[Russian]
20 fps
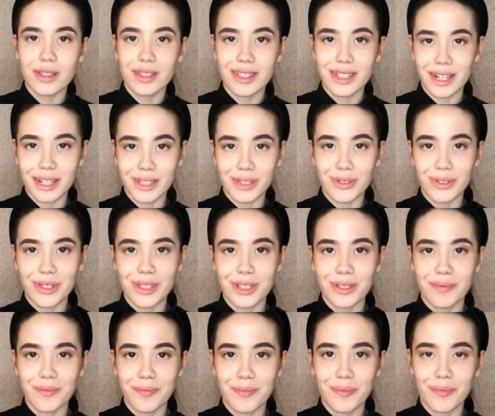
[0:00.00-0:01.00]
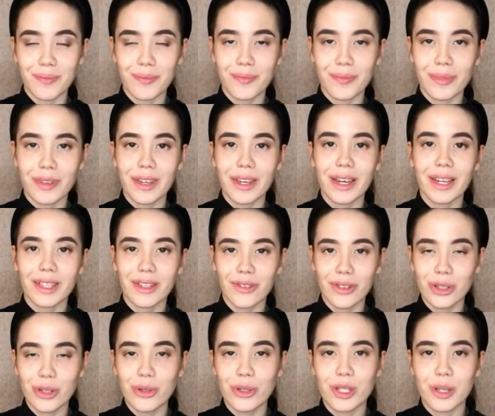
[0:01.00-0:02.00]
Здравствуйте! Это
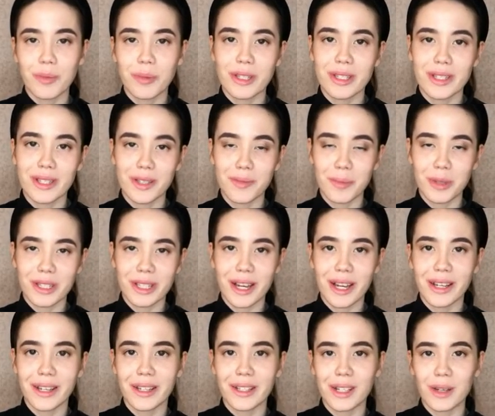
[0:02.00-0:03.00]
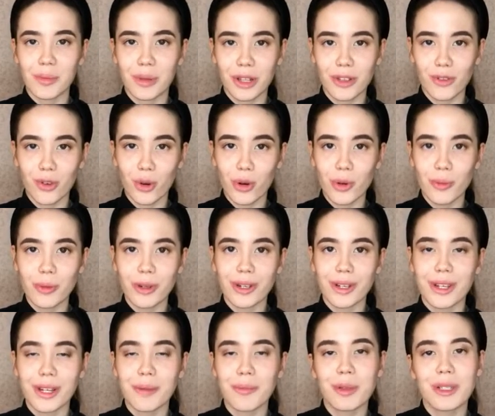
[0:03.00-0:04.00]
видео записано специально для платформы
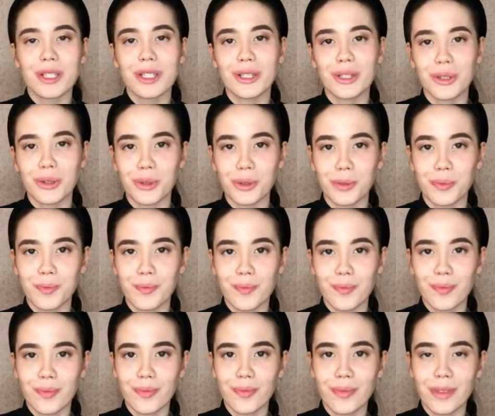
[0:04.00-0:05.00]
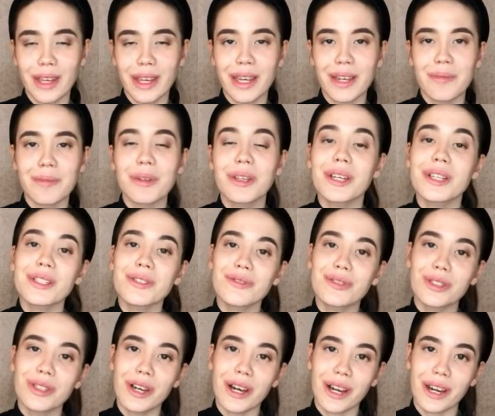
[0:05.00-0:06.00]
Repetitrу. Меня
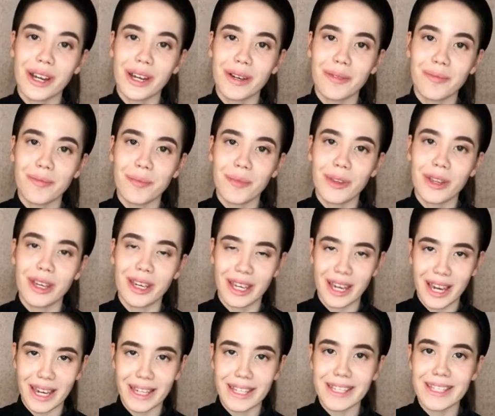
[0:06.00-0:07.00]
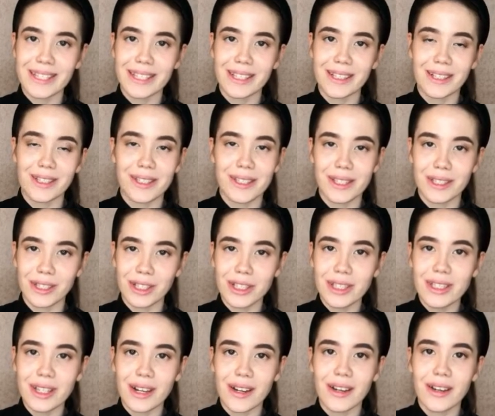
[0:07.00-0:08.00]
зовут Дарья, и я истинный
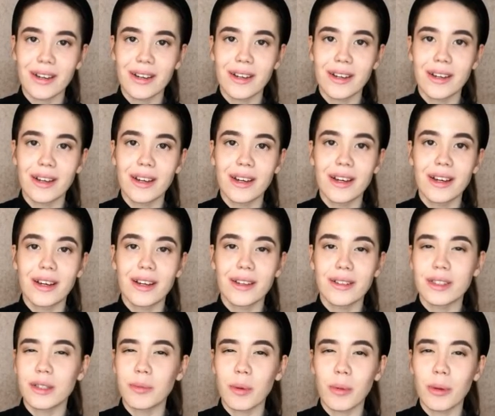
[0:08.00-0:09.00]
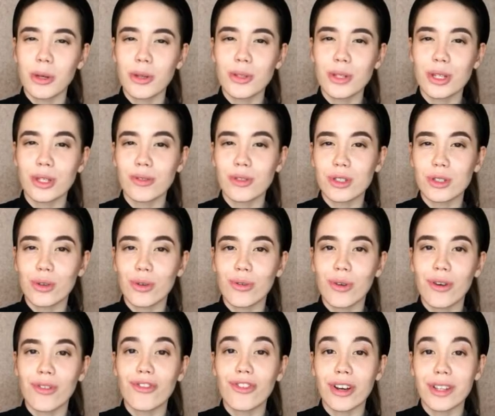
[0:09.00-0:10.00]
ценитель, не побоюсь этого
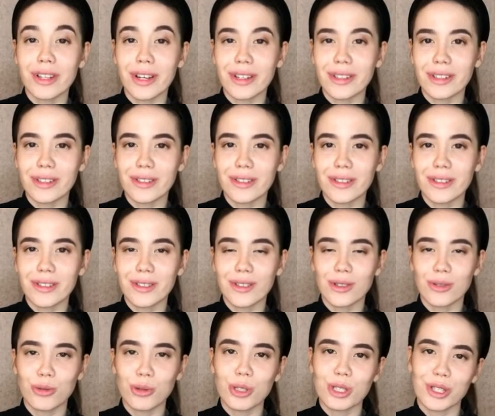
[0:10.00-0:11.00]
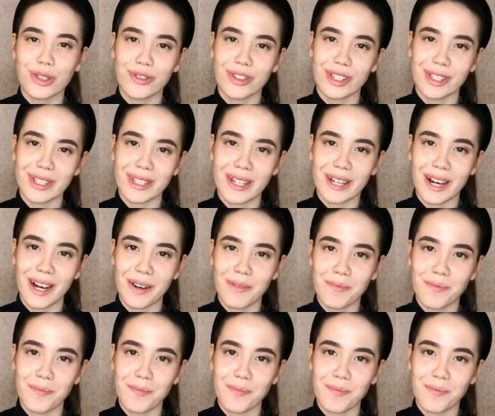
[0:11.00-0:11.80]
слова, фанат русского языка.